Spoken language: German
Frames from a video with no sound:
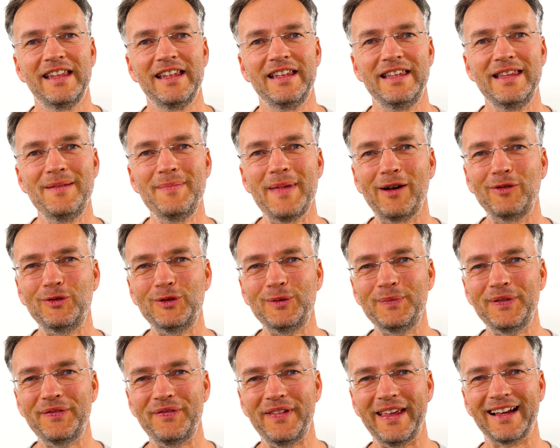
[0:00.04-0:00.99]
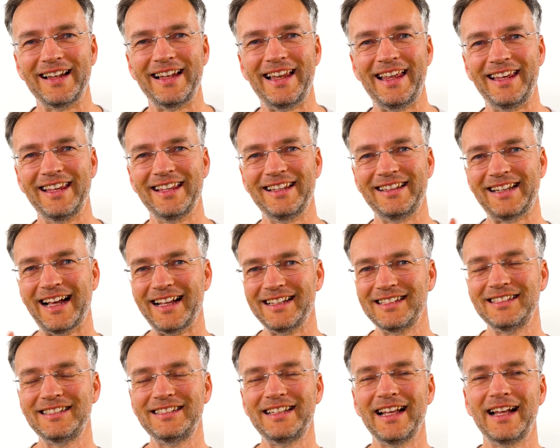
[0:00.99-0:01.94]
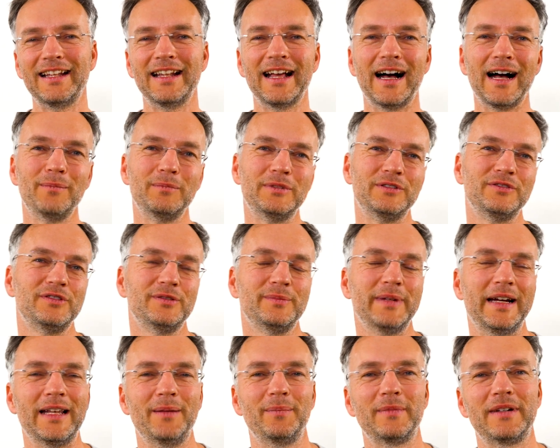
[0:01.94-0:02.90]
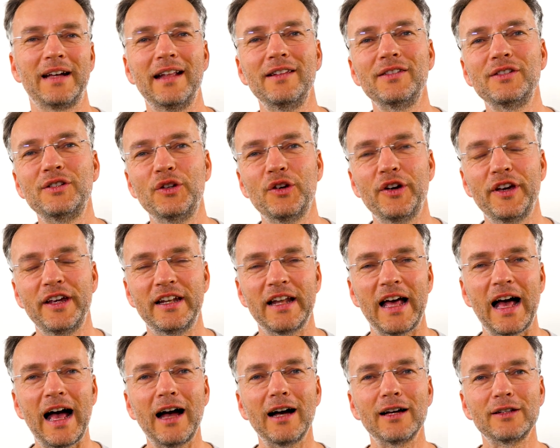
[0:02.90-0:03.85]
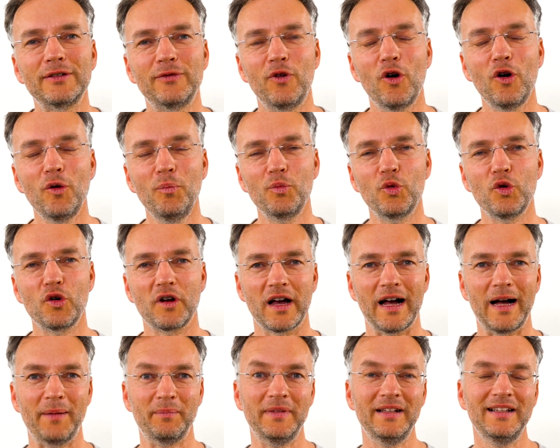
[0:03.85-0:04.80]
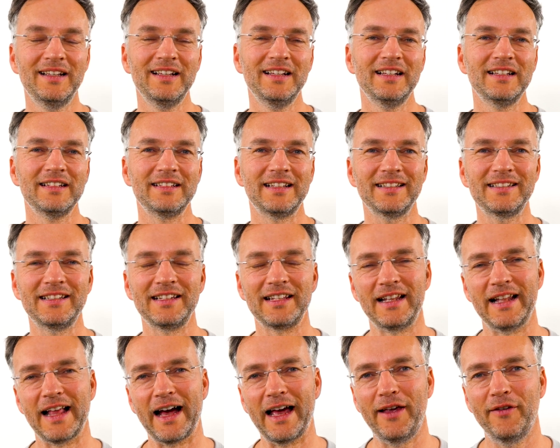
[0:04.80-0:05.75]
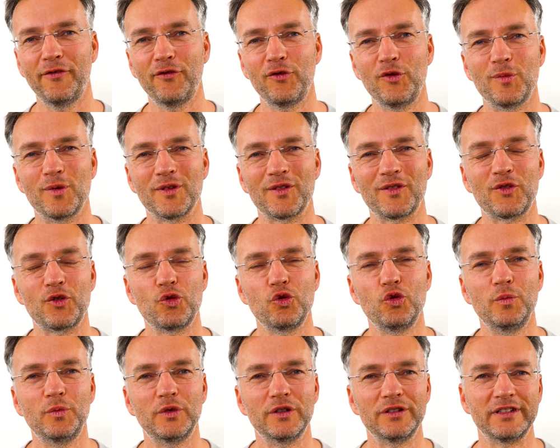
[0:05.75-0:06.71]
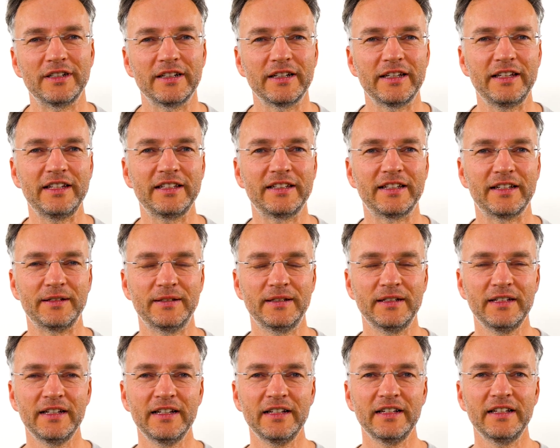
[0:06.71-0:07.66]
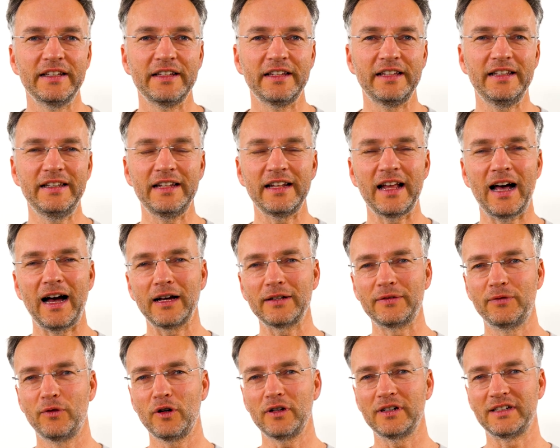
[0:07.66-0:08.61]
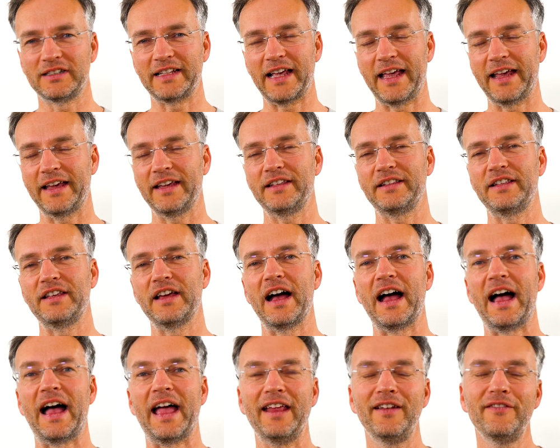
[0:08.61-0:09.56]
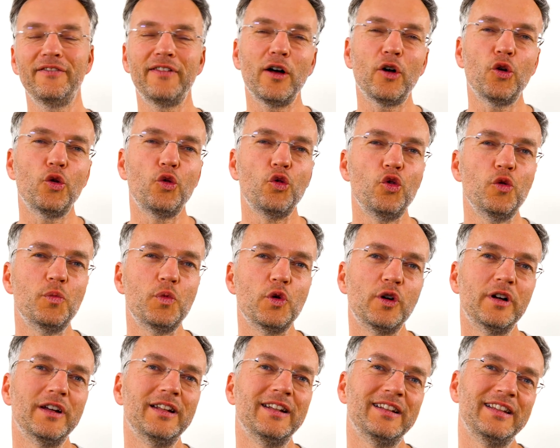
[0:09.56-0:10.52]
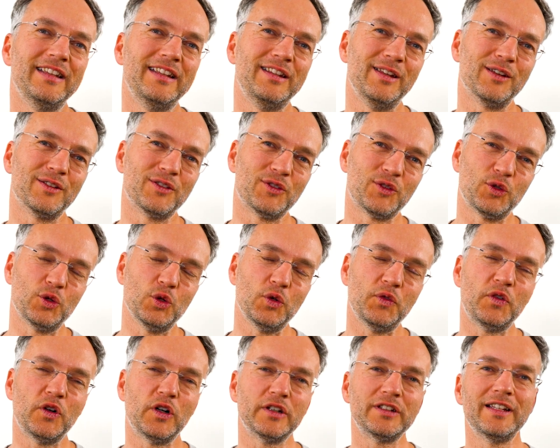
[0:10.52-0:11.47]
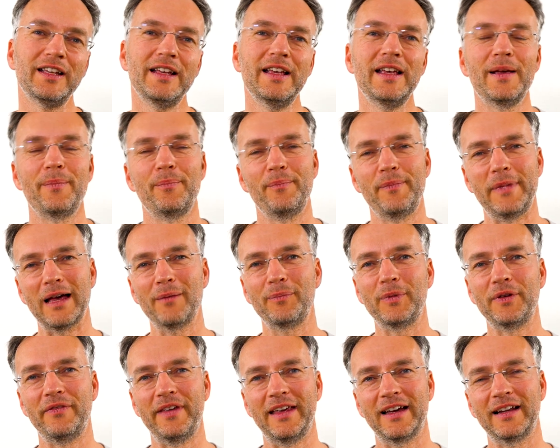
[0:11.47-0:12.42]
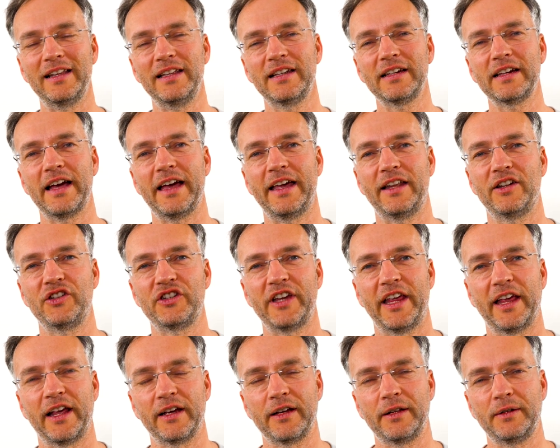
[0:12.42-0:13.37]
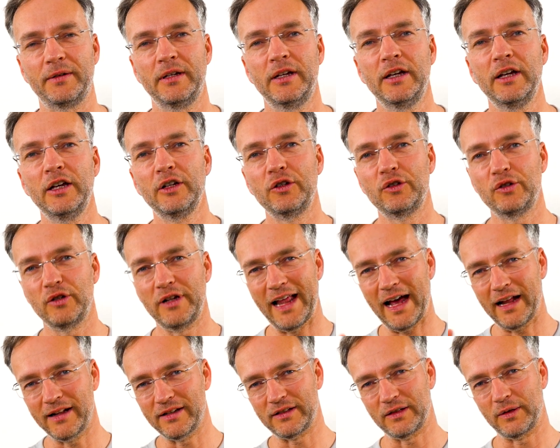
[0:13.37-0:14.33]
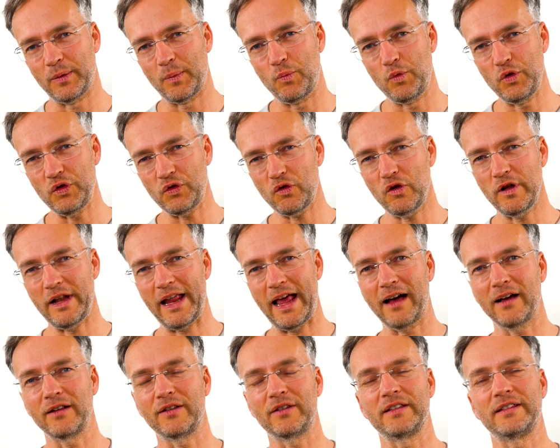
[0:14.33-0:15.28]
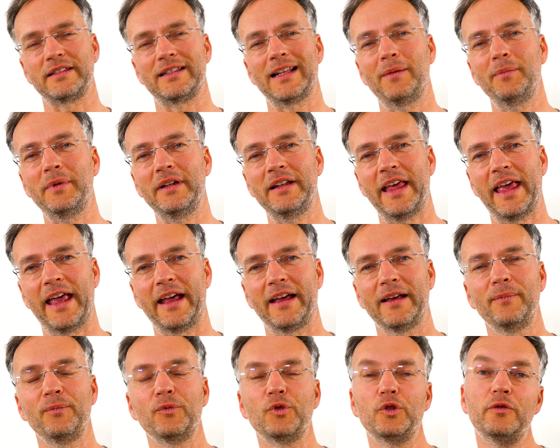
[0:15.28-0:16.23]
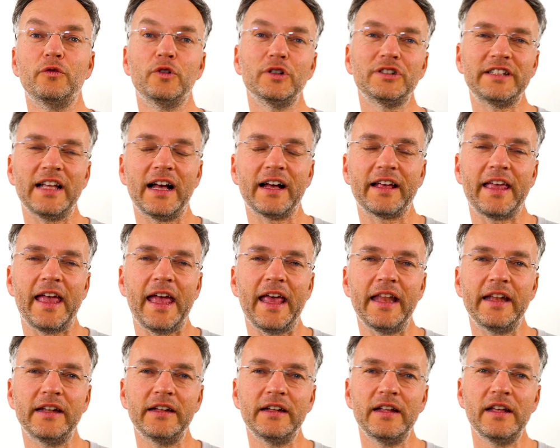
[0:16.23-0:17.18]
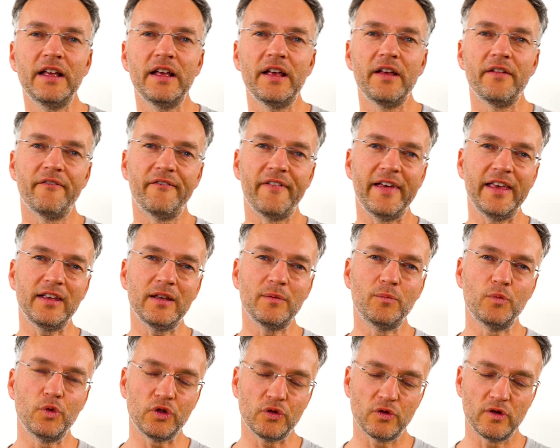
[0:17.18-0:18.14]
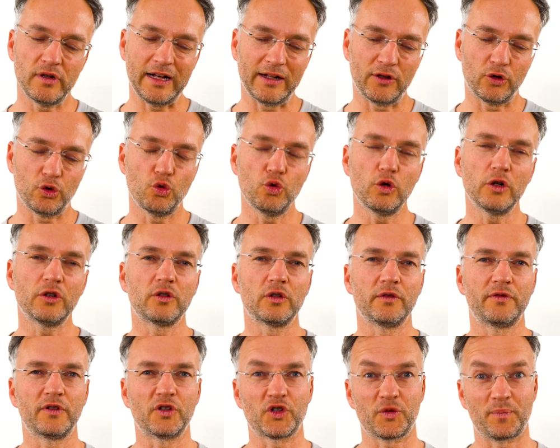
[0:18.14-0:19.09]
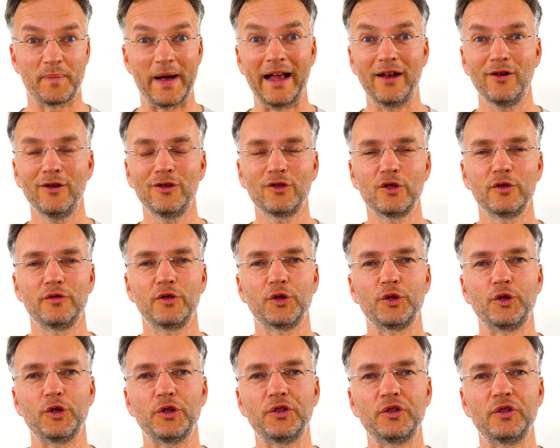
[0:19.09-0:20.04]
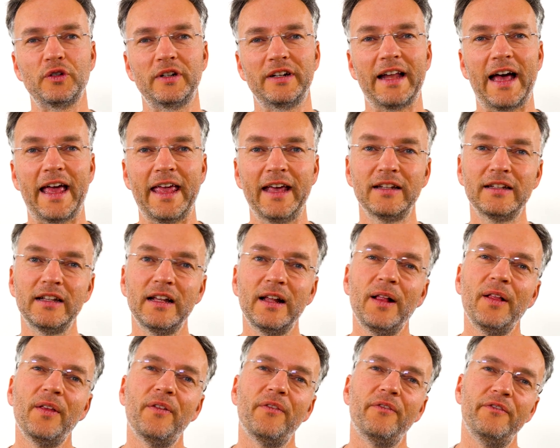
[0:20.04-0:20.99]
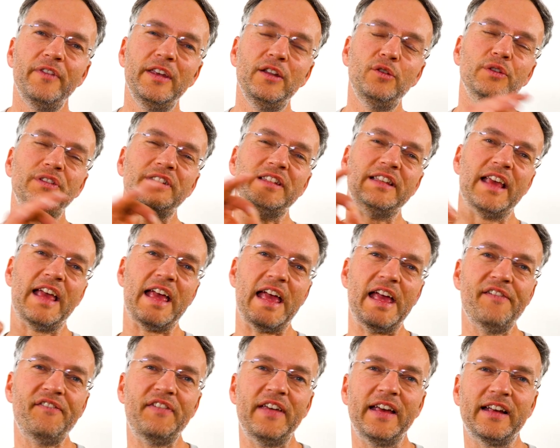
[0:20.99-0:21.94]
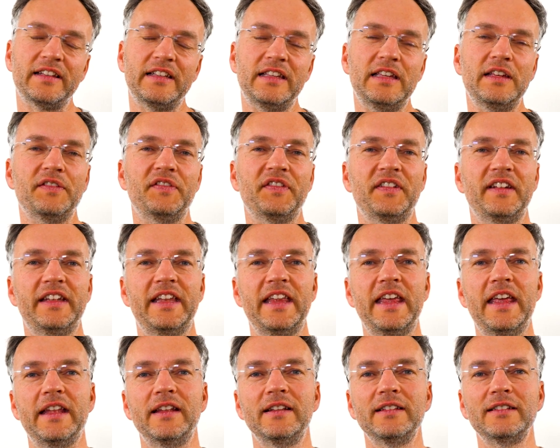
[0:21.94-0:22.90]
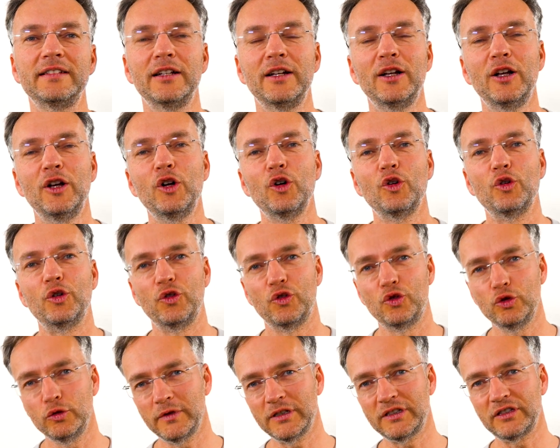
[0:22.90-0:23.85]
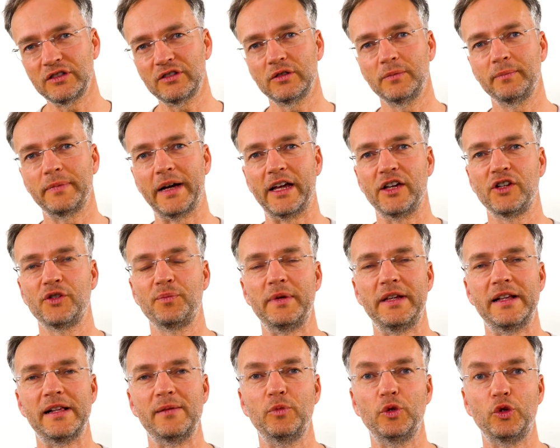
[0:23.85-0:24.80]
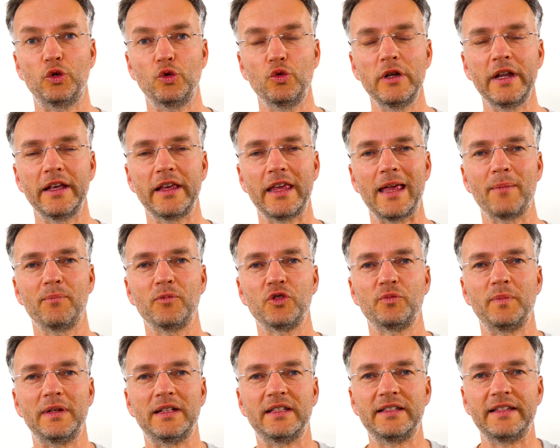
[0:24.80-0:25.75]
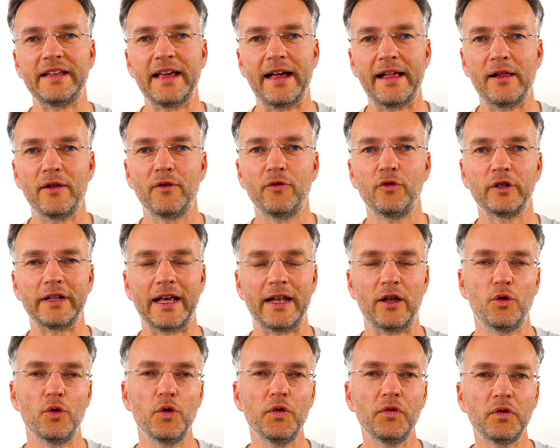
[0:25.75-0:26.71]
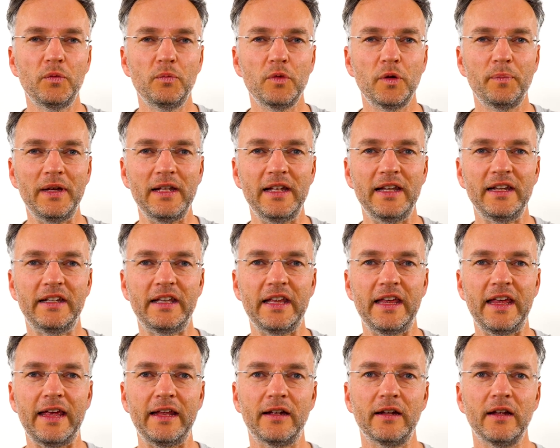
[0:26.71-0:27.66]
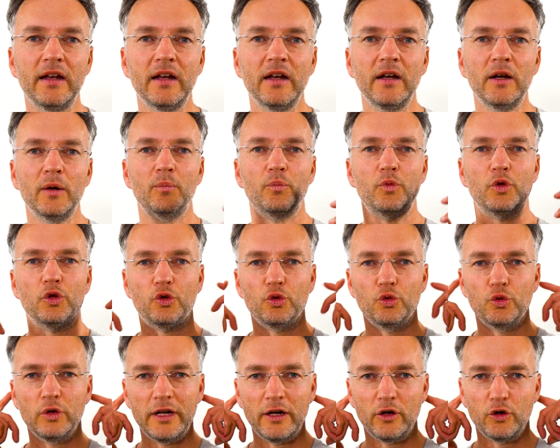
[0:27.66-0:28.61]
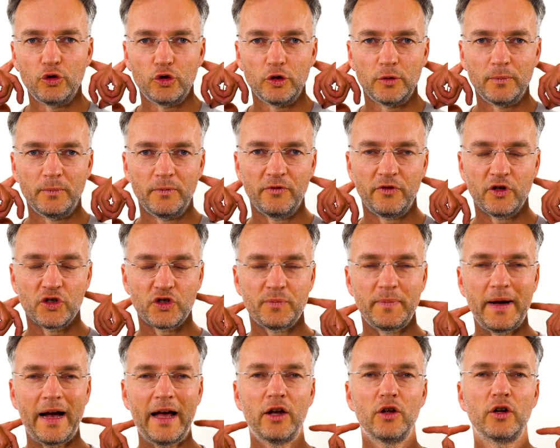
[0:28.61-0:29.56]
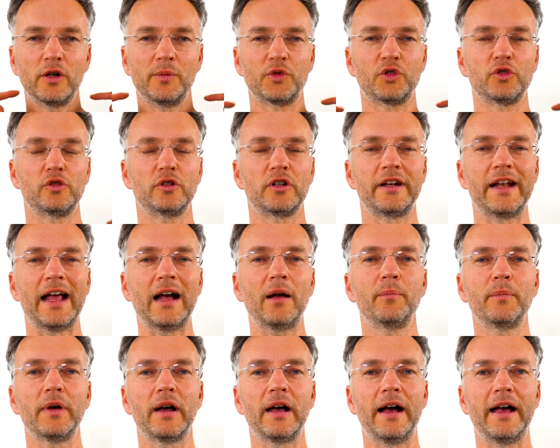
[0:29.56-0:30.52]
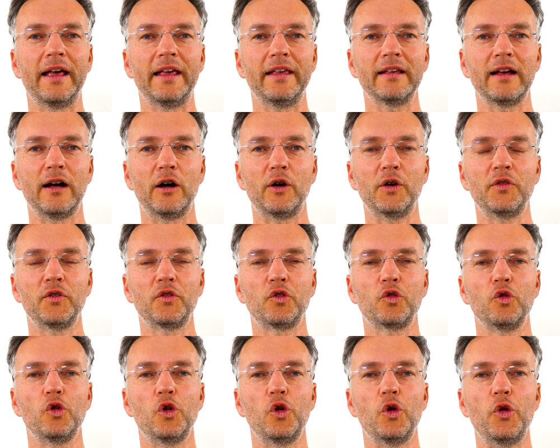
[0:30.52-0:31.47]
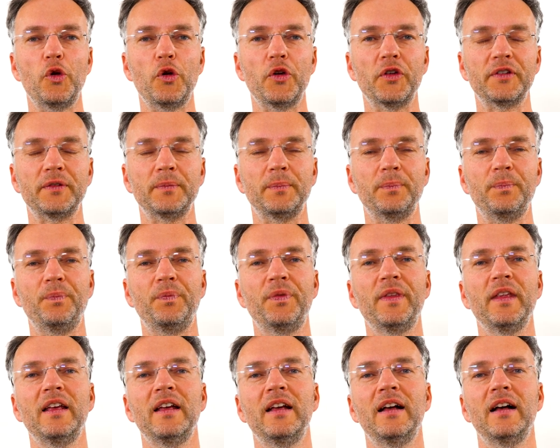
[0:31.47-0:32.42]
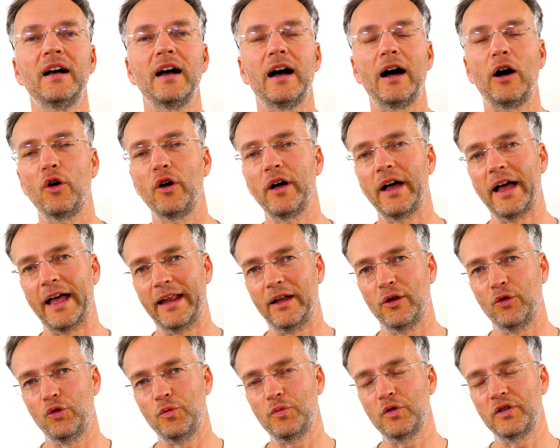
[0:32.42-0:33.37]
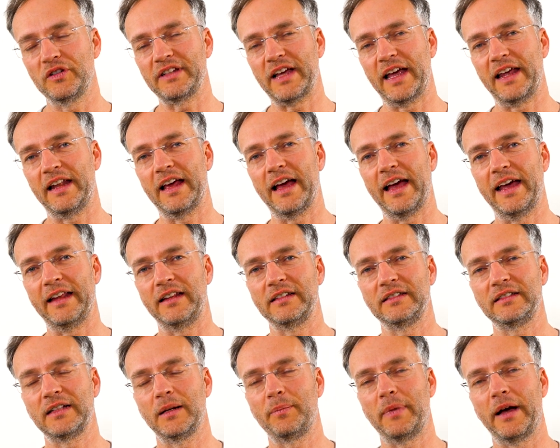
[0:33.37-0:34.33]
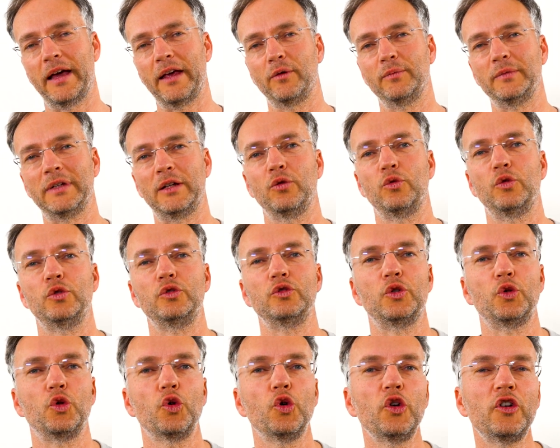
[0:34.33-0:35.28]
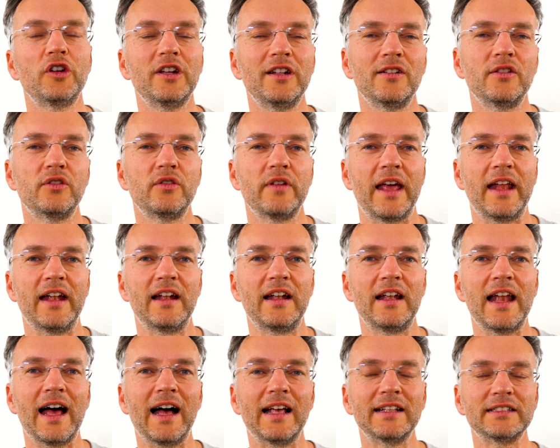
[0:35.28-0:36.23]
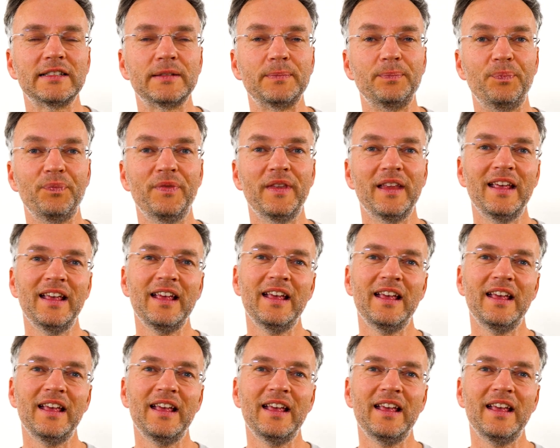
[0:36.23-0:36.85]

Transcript: Nie mehr unbeweglich. Das ist der Name von meinem ganz neuen 8-Wochen-Programm, das ich live über Zoom unterrichte. In den acht Wochen zeige ich dir einfache Übungen, die dir sofort mehr Beweglichkeit schenken. Du lernst muskuläre Zusammenhänge und wirst erkennen, welche Muskulatur zur Verspannung, zur Verkürzung neigt, wie du sie effektiv dehnst. Und so wird es zum Beispiel Module geben, speziell für deine Hüftmobilität, Module, um Verspannung im Schulter-Nackenbereich aufzulösen. Auch eine Übungseinheit ist dabei, um den unteren Rücken zu entlasten.